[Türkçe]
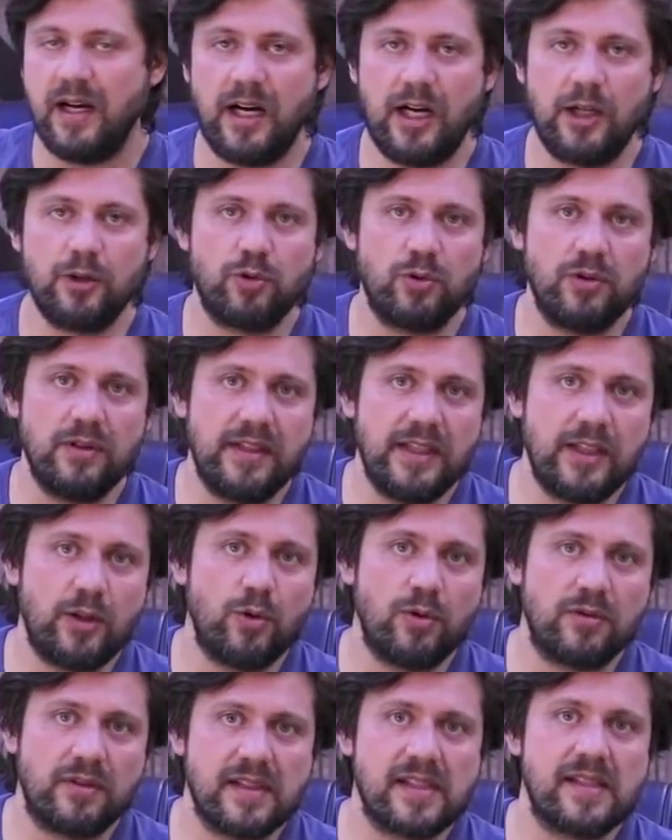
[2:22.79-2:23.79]
Android
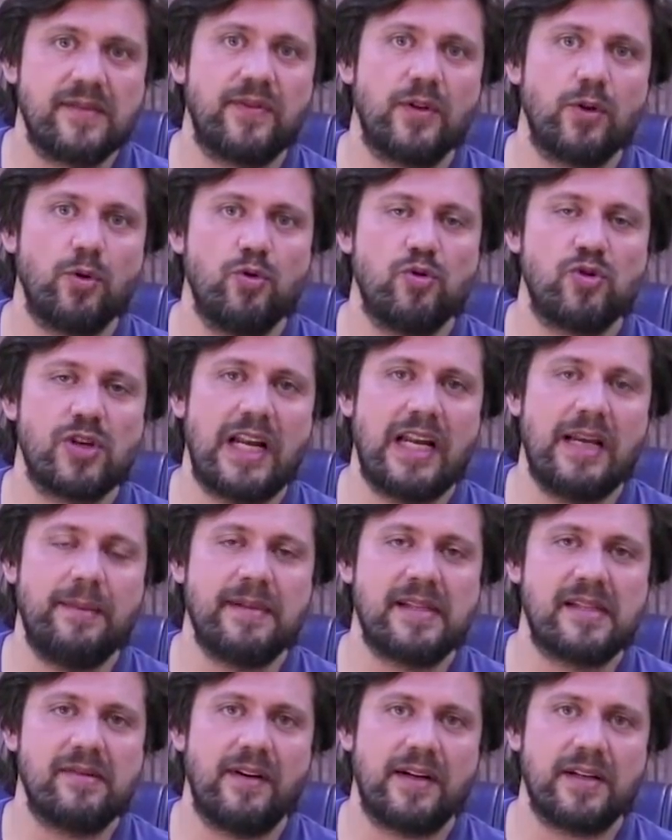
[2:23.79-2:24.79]
7.0
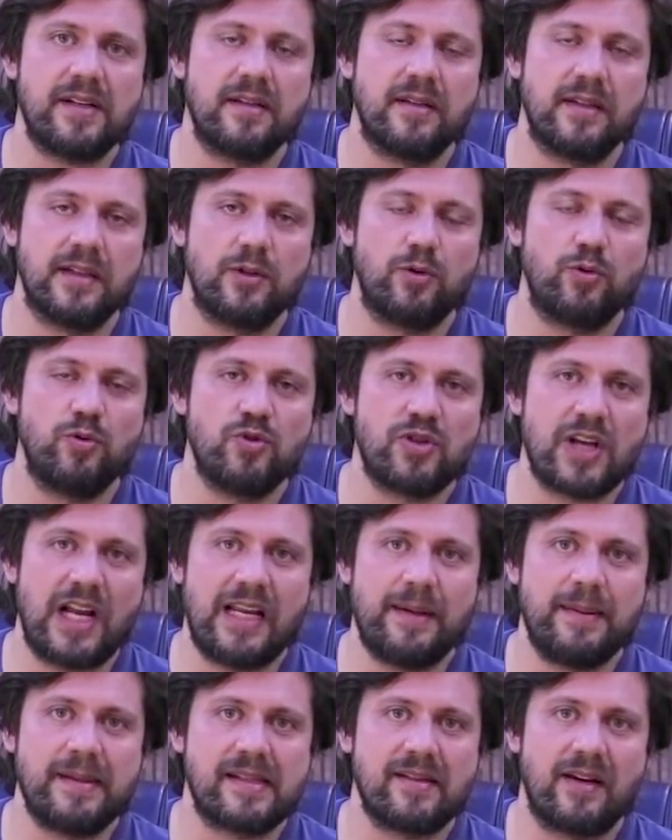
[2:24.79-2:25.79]
güncellemesi var. Nugget
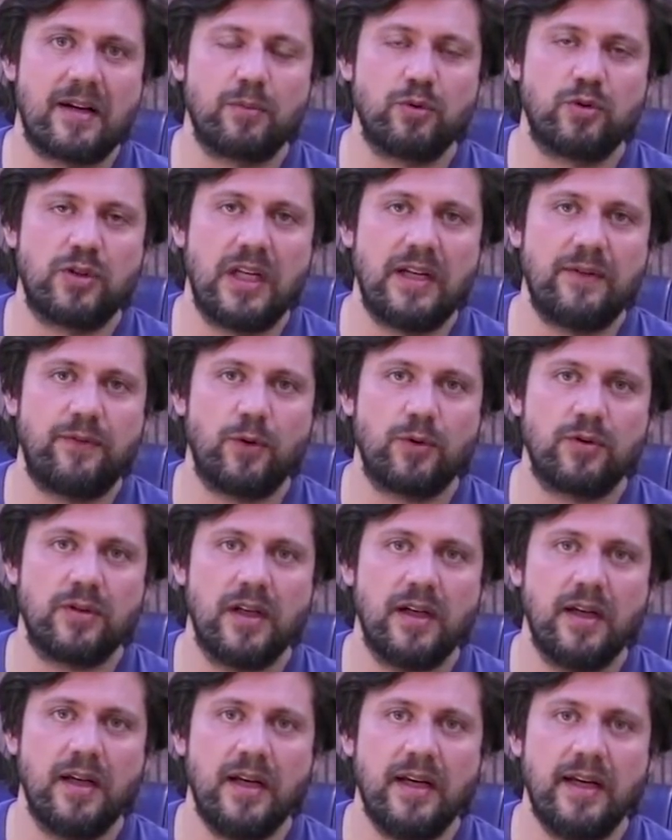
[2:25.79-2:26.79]
güncellemesi var bu
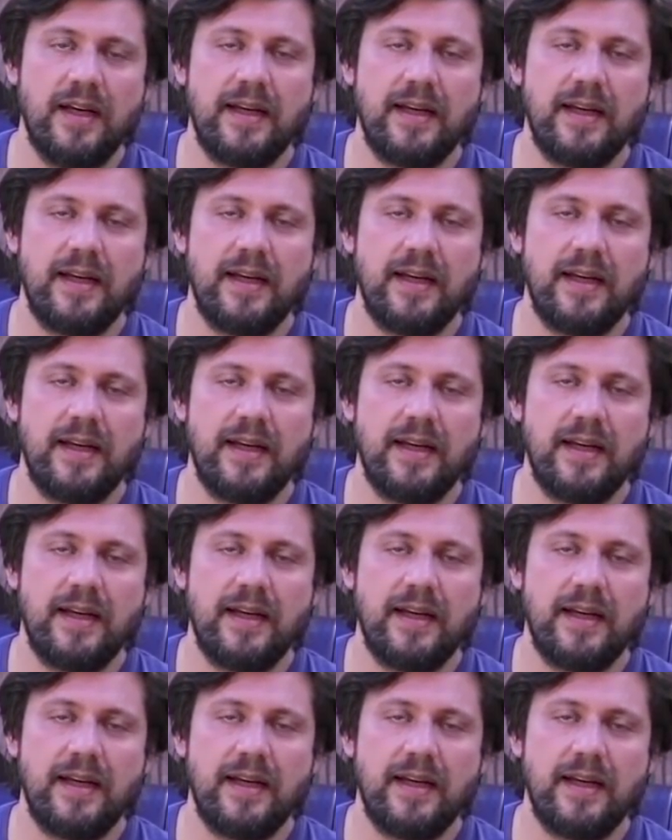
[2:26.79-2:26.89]
telefonda.